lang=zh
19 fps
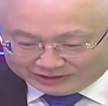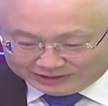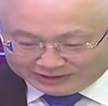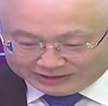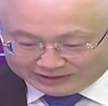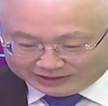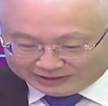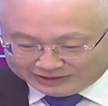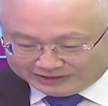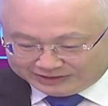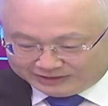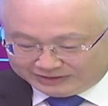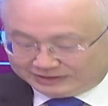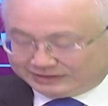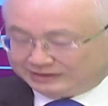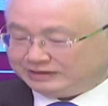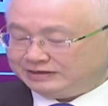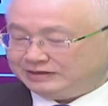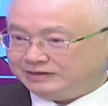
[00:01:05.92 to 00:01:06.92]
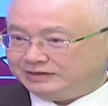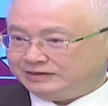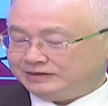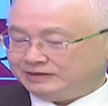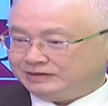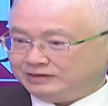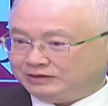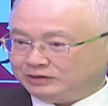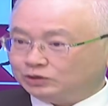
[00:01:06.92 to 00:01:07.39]
这一个呃
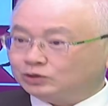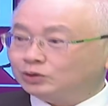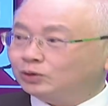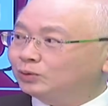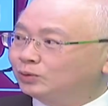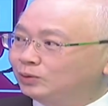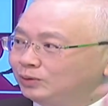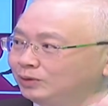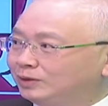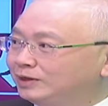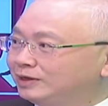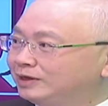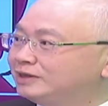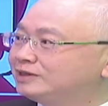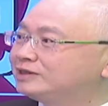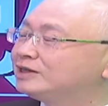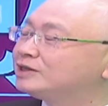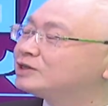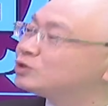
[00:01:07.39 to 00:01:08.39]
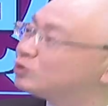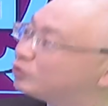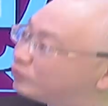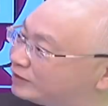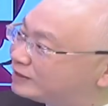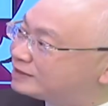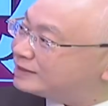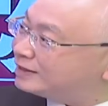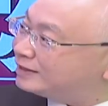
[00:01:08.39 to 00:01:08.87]
呃 toll，以前的收
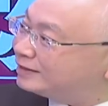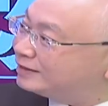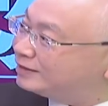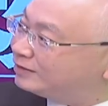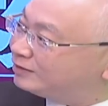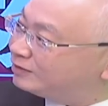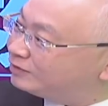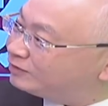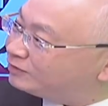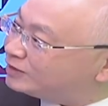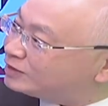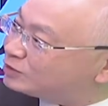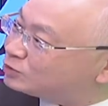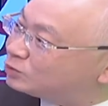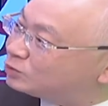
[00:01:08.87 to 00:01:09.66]
费站，废